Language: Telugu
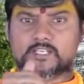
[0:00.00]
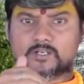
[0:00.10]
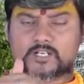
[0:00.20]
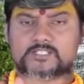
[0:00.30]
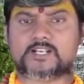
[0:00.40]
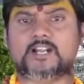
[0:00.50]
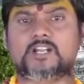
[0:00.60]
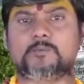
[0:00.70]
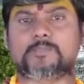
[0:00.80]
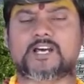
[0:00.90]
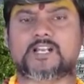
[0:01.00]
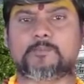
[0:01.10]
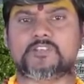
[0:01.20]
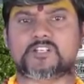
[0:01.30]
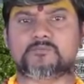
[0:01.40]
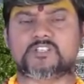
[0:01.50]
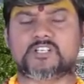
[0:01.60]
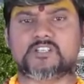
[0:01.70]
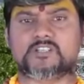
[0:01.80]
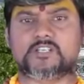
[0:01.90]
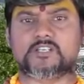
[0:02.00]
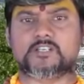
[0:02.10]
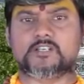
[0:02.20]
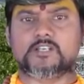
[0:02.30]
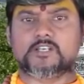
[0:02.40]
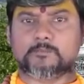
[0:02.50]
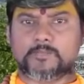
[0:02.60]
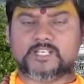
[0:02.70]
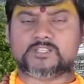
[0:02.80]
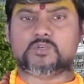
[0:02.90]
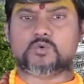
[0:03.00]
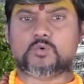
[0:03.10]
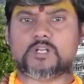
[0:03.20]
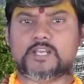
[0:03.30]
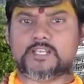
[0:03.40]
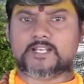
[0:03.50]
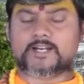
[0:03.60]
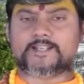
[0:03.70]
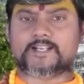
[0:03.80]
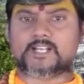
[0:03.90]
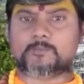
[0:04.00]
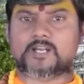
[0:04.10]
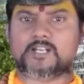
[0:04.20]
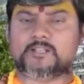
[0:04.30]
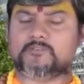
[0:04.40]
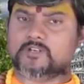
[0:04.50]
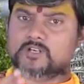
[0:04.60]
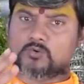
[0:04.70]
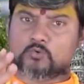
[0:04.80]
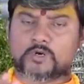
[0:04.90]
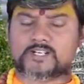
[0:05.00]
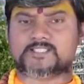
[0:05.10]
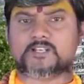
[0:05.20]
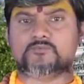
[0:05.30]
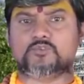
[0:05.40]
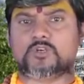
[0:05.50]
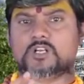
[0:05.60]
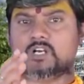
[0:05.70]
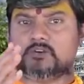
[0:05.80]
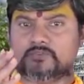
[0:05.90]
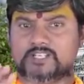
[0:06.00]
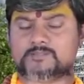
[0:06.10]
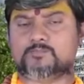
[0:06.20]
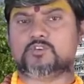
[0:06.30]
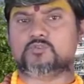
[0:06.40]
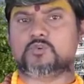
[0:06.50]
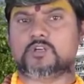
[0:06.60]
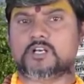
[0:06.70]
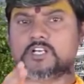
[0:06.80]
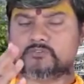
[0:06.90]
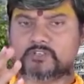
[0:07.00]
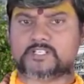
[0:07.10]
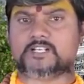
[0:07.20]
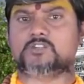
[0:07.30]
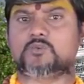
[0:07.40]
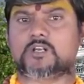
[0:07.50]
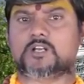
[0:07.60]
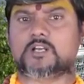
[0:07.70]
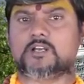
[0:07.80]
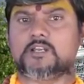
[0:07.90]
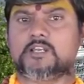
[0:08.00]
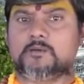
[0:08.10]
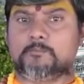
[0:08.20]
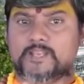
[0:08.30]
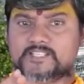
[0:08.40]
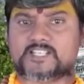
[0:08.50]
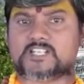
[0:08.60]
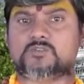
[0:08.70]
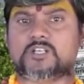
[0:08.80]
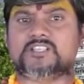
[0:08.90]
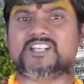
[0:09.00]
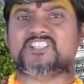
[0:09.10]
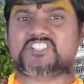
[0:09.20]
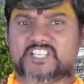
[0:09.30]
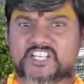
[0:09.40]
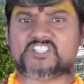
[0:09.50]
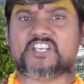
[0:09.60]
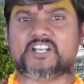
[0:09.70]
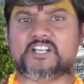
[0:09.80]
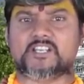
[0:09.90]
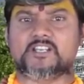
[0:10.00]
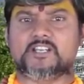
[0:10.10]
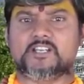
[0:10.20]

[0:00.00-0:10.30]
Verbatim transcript: ఈ యొక్క ఛానల్ను ప్రారంభించడం జరిగింది మీ అందరూ కూడా ఈ కార్యక్రమాల్ని వాట్సాప్ ద్వారా ఫేస్బుక్ ద్వారా ట్విట్టర్ ద్వారా మెసేజెస్ ద్వారా అందరికీ షేర్ చేయండి